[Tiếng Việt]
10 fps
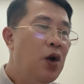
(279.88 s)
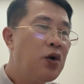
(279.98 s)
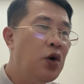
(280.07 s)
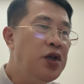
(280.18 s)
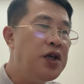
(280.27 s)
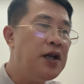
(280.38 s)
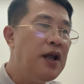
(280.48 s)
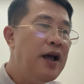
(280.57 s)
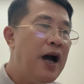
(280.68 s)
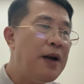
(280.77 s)
Đối diện,
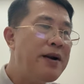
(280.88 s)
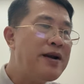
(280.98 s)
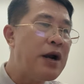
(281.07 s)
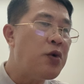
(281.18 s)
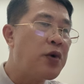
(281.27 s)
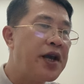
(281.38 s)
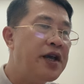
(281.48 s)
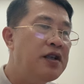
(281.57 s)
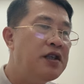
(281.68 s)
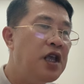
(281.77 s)
ánh bắt đã đầu gầy
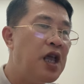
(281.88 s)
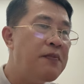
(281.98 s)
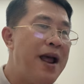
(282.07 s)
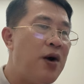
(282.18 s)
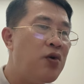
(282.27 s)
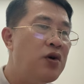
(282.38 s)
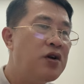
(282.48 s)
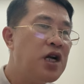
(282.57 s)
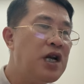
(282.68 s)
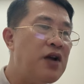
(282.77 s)
nhìn Diễm Hào
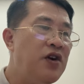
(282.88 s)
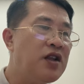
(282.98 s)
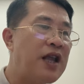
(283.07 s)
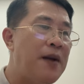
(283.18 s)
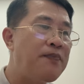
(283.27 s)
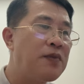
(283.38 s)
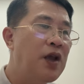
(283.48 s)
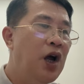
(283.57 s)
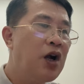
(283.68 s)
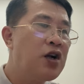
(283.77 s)
rất là phức tạp,
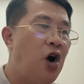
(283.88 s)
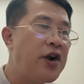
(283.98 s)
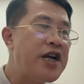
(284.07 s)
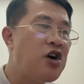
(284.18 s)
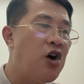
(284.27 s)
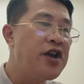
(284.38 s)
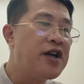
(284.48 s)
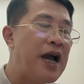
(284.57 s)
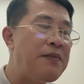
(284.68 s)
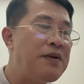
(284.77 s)
khó tránh khỏi
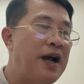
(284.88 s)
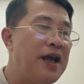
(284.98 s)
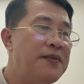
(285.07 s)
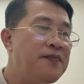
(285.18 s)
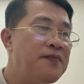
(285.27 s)
cảm khái.